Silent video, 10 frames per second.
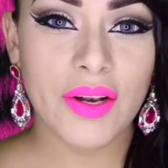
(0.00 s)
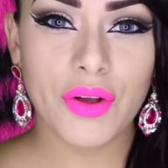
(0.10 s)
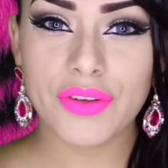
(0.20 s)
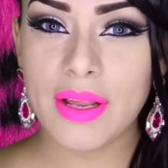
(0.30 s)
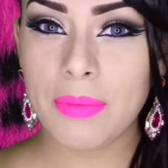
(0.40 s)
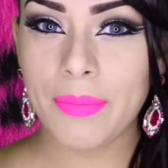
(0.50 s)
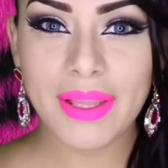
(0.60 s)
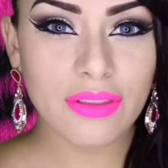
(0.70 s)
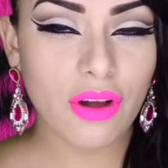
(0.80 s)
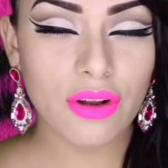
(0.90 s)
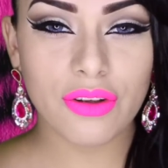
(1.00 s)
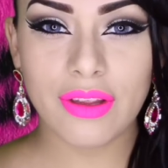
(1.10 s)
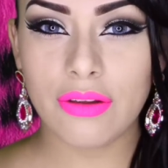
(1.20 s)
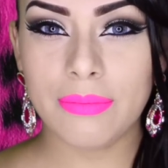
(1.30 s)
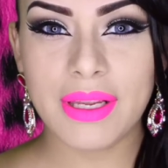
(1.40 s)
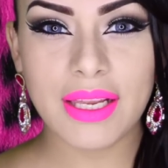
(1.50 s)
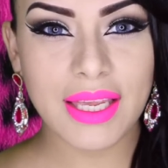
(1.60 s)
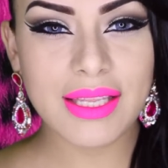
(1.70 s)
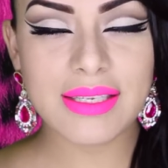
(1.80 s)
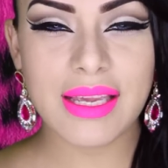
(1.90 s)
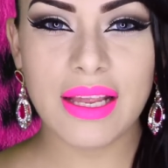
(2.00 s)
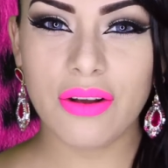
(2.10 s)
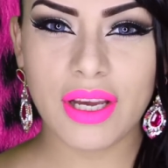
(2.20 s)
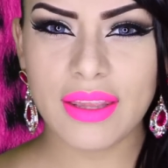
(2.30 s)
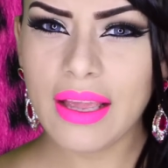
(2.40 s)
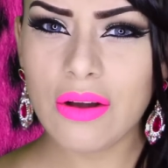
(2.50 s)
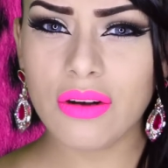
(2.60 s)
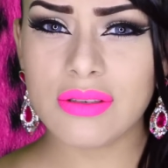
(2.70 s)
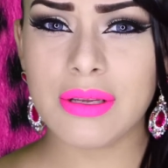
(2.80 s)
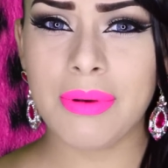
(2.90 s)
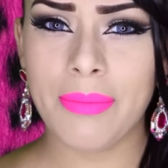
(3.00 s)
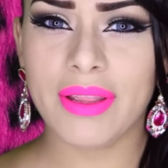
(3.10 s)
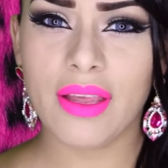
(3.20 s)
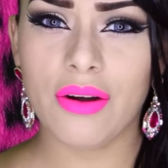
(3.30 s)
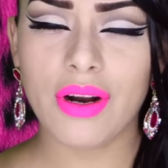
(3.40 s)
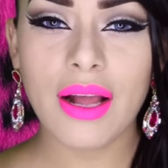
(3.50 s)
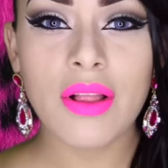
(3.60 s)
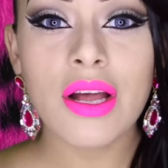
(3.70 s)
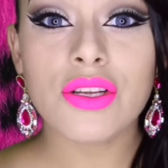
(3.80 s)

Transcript: los del momento, los de 2015, los que tengo simplemente ahora.